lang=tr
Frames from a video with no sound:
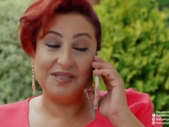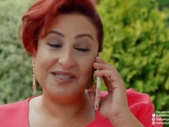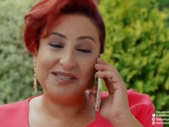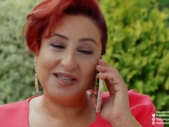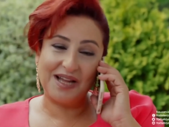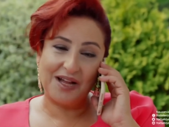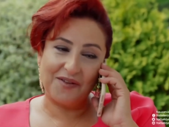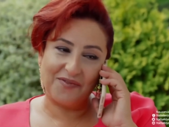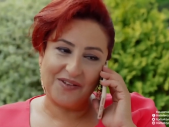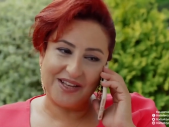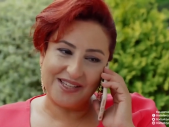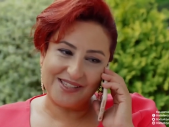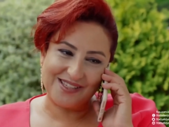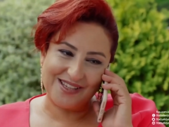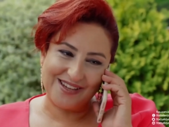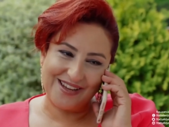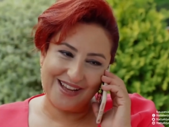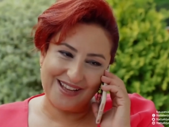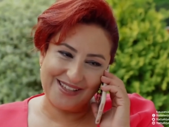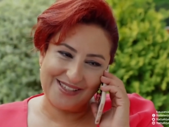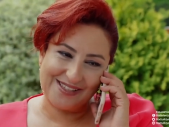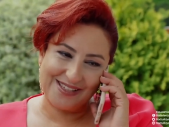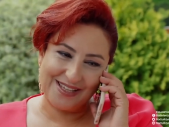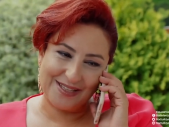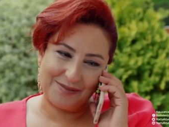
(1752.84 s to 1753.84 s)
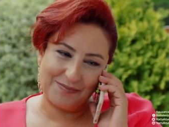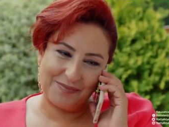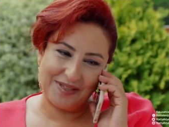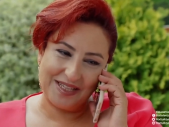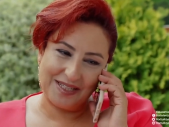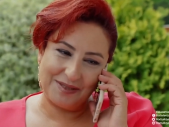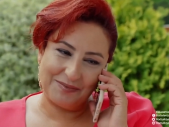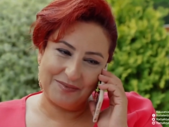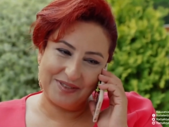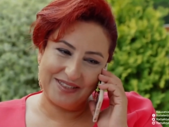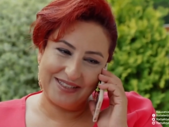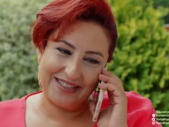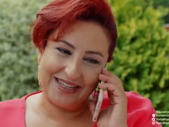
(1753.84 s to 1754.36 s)
Biz daha fazla rahatsız
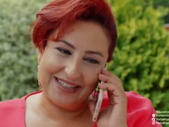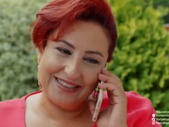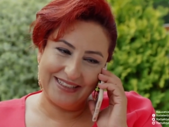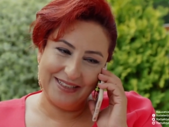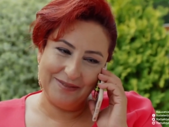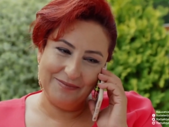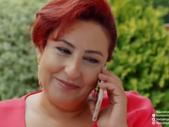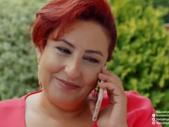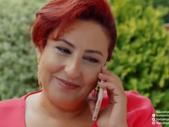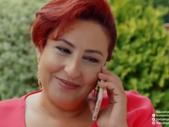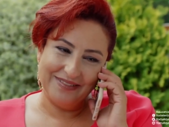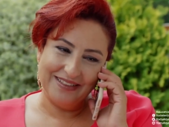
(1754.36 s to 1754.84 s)
etmeyelim bir tane.